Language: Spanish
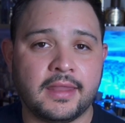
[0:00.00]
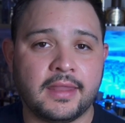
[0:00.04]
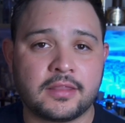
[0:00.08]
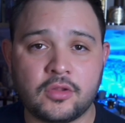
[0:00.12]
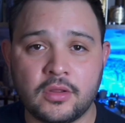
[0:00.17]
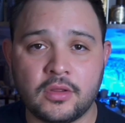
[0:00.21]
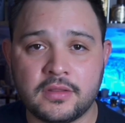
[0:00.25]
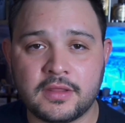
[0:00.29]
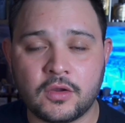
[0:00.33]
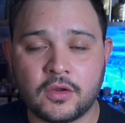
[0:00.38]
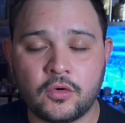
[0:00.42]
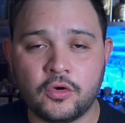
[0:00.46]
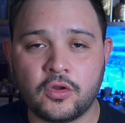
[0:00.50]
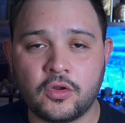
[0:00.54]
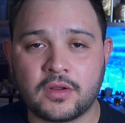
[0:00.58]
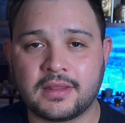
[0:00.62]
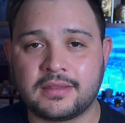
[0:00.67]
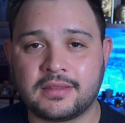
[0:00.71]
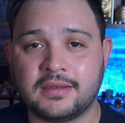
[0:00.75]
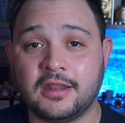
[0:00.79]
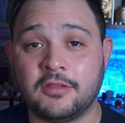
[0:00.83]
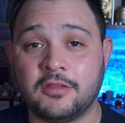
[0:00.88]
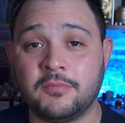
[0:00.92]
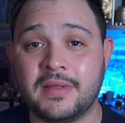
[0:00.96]
Estoy seguro
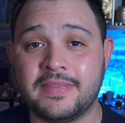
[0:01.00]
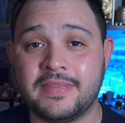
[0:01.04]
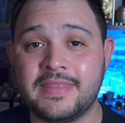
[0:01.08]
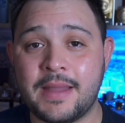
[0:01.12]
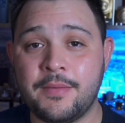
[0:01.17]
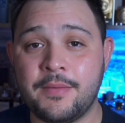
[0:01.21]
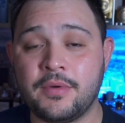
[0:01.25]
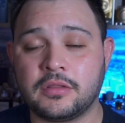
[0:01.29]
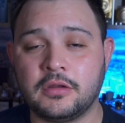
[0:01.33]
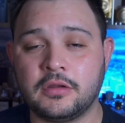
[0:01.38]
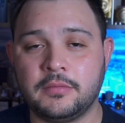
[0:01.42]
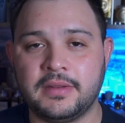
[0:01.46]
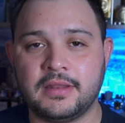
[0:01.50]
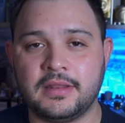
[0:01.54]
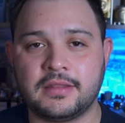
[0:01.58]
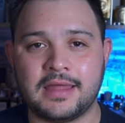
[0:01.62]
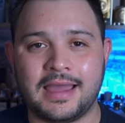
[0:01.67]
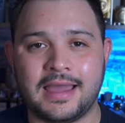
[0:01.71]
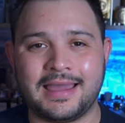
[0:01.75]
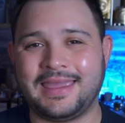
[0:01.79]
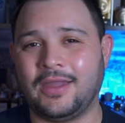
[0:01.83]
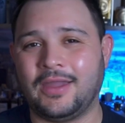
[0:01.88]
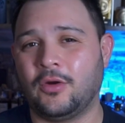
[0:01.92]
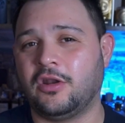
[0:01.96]
que si les mandamos un
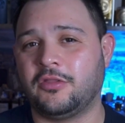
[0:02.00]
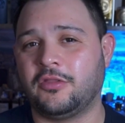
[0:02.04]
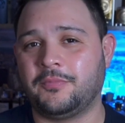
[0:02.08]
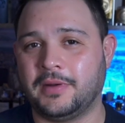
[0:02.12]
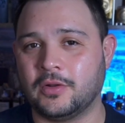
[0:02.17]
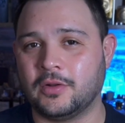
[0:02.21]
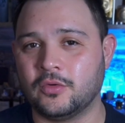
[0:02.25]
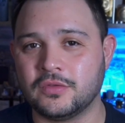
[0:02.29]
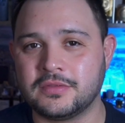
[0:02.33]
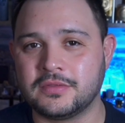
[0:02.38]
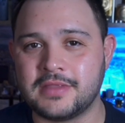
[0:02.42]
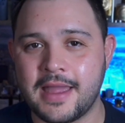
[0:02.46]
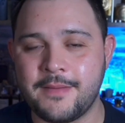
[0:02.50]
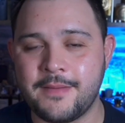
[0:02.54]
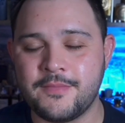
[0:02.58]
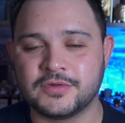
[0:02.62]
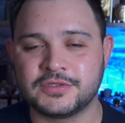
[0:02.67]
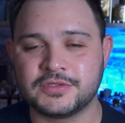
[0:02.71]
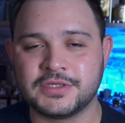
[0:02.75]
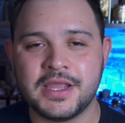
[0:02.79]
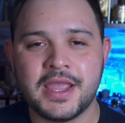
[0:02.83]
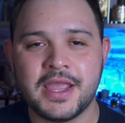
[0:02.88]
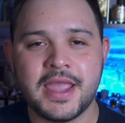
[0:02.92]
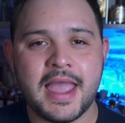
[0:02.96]
mensaje o les
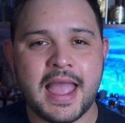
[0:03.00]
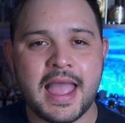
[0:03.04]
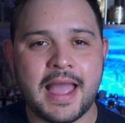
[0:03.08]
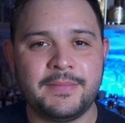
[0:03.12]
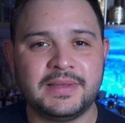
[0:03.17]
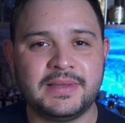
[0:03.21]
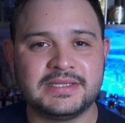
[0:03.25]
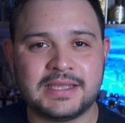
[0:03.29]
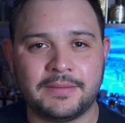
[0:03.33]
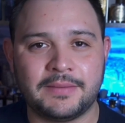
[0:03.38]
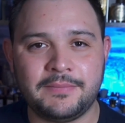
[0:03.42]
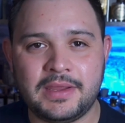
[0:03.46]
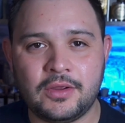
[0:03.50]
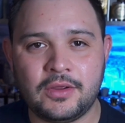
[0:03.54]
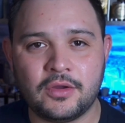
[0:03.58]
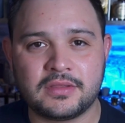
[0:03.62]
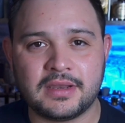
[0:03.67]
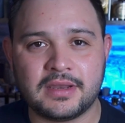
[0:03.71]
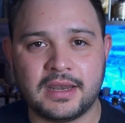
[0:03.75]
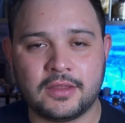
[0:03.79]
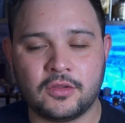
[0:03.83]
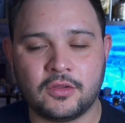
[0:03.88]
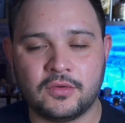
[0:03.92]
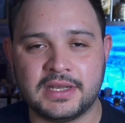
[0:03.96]
preguntamos a mis
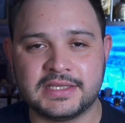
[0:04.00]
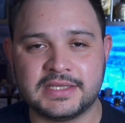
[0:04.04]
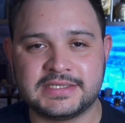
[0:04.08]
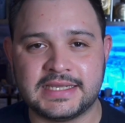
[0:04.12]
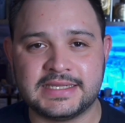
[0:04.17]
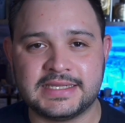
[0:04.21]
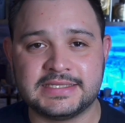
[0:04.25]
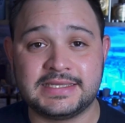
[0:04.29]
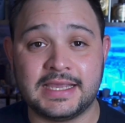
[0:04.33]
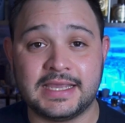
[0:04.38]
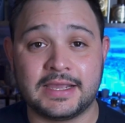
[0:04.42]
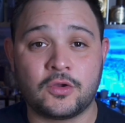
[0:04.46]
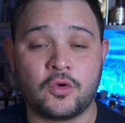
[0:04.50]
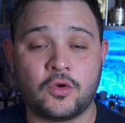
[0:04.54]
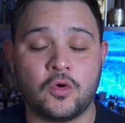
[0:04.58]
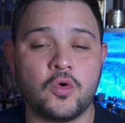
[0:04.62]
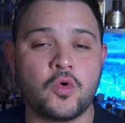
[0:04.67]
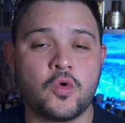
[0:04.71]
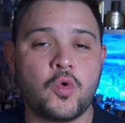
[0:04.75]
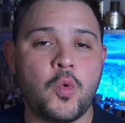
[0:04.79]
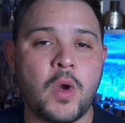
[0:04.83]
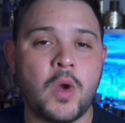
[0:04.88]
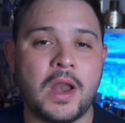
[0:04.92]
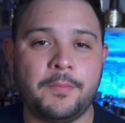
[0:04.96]
amigos de la adolescencia
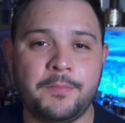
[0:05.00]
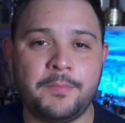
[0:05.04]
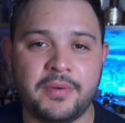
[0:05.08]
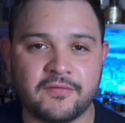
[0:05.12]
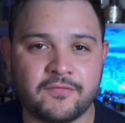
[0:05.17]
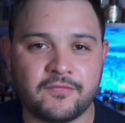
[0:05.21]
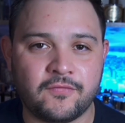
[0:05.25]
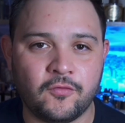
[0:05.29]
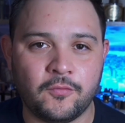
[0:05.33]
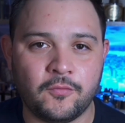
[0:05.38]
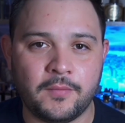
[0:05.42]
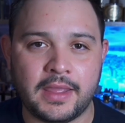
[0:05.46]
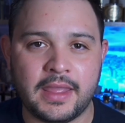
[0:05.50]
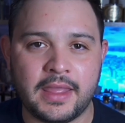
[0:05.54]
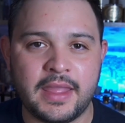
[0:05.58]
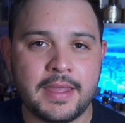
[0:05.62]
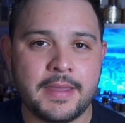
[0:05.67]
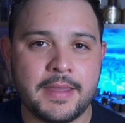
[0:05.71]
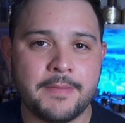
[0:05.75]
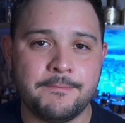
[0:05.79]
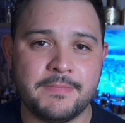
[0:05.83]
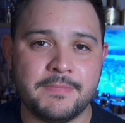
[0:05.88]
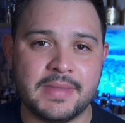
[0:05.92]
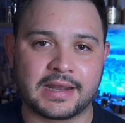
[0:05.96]
con cuál perfume
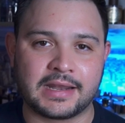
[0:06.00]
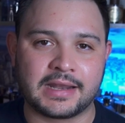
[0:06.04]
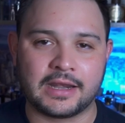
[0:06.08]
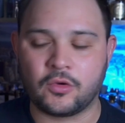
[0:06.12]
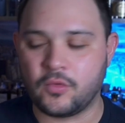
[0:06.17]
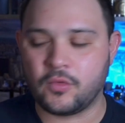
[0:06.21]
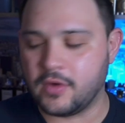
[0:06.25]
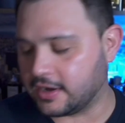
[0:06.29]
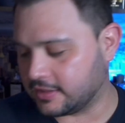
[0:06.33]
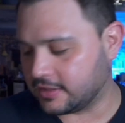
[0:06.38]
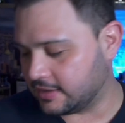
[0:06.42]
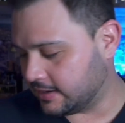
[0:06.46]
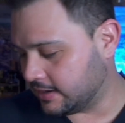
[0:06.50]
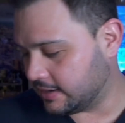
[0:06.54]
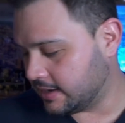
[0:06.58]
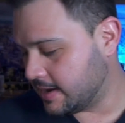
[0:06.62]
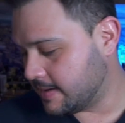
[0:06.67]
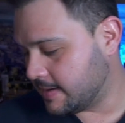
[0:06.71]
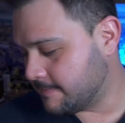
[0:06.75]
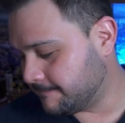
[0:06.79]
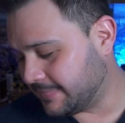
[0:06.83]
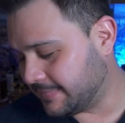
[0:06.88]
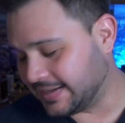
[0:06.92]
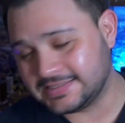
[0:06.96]
me recuerdan,
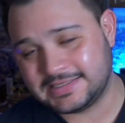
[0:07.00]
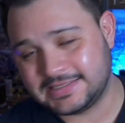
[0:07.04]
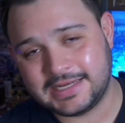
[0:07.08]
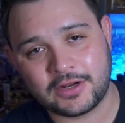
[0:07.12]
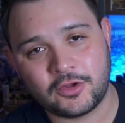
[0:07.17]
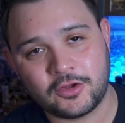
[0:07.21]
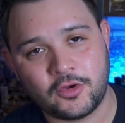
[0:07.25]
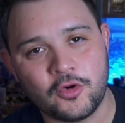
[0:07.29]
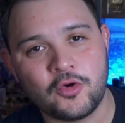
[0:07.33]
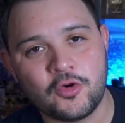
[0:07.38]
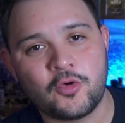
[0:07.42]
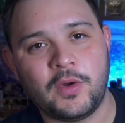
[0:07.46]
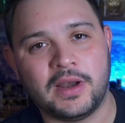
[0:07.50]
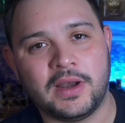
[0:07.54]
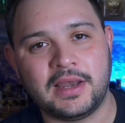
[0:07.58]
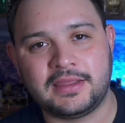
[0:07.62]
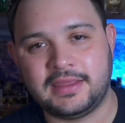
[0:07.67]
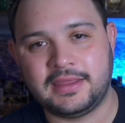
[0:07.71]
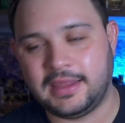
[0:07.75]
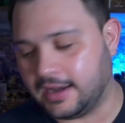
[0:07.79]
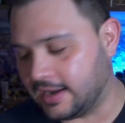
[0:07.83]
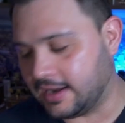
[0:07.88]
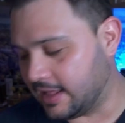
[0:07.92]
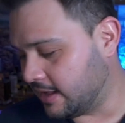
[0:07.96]
va a ser con
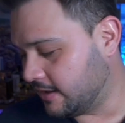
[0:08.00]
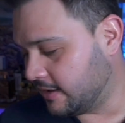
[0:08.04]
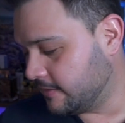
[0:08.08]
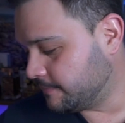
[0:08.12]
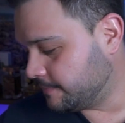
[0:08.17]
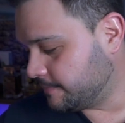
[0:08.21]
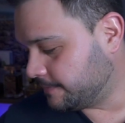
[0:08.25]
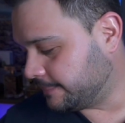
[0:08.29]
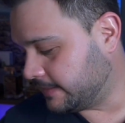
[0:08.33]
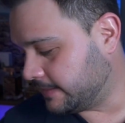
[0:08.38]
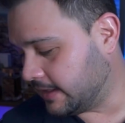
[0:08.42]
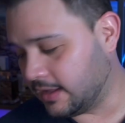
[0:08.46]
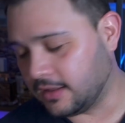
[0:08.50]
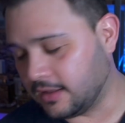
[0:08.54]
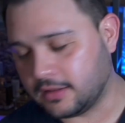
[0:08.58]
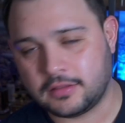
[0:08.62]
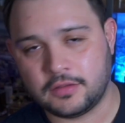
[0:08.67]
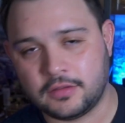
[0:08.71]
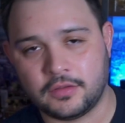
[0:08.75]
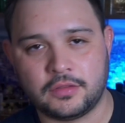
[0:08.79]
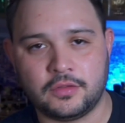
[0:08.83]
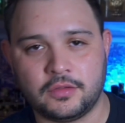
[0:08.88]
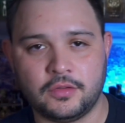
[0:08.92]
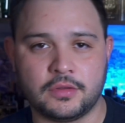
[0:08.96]
cualquiera de
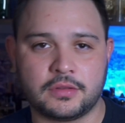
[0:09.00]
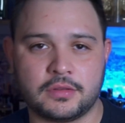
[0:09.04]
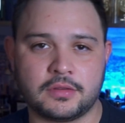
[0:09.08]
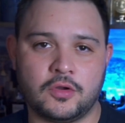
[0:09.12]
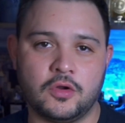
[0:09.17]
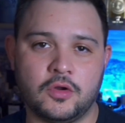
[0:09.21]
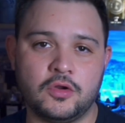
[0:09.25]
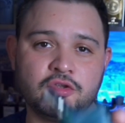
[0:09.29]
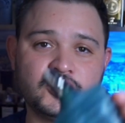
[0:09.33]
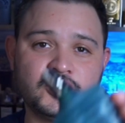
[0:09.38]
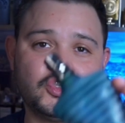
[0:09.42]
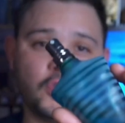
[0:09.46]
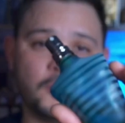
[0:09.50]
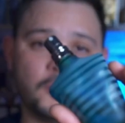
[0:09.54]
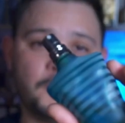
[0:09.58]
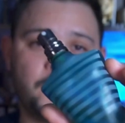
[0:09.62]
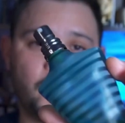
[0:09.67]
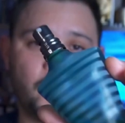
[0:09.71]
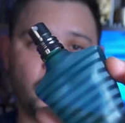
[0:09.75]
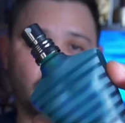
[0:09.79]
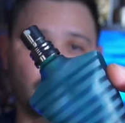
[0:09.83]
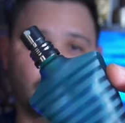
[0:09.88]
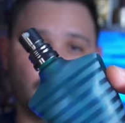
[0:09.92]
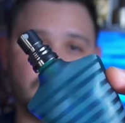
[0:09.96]
estos dos, con
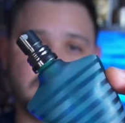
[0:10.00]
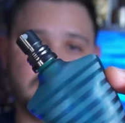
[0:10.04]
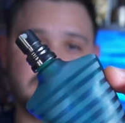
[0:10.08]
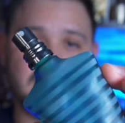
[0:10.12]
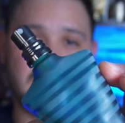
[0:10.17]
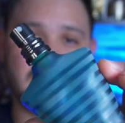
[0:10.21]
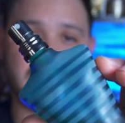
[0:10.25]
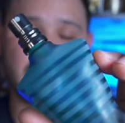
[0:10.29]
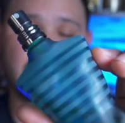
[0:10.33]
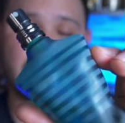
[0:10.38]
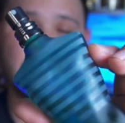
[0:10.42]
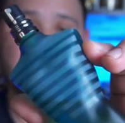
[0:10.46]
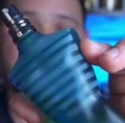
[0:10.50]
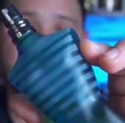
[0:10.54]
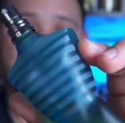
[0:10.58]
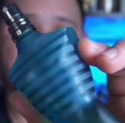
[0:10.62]
John Paul Gaultier